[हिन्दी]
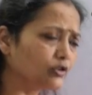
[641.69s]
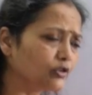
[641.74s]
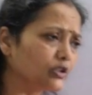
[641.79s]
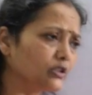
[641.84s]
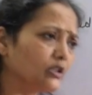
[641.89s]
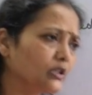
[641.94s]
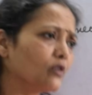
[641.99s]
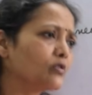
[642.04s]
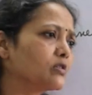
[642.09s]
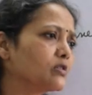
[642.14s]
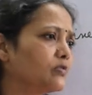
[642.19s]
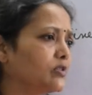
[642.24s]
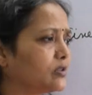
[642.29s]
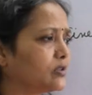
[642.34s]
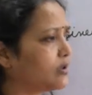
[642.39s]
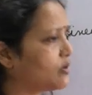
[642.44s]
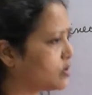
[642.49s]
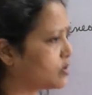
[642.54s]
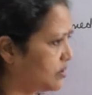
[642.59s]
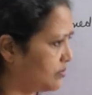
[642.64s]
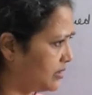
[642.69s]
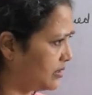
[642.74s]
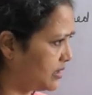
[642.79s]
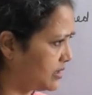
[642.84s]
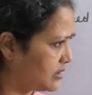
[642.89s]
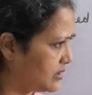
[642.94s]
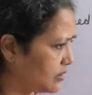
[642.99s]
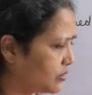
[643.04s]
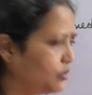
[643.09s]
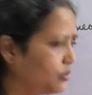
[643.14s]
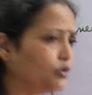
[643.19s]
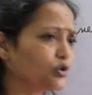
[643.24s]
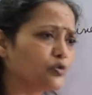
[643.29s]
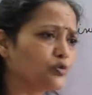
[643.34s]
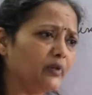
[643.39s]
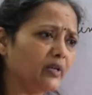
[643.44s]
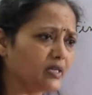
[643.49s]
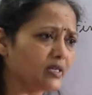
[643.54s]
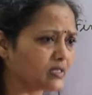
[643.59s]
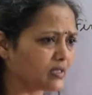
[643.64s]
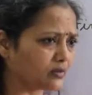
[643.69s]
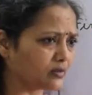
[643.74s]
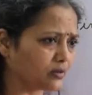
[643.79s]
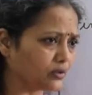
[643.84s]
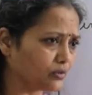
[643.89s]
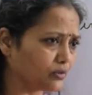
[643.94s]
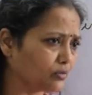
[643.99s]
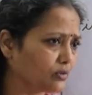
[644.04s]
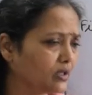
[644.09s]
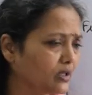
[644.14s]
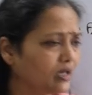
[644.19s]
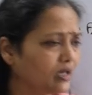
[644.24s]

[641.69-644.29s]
थ्री थाउजेंड वन थाउजेंड भी ले सकती हूँ कुछ भी ले सकती हूँ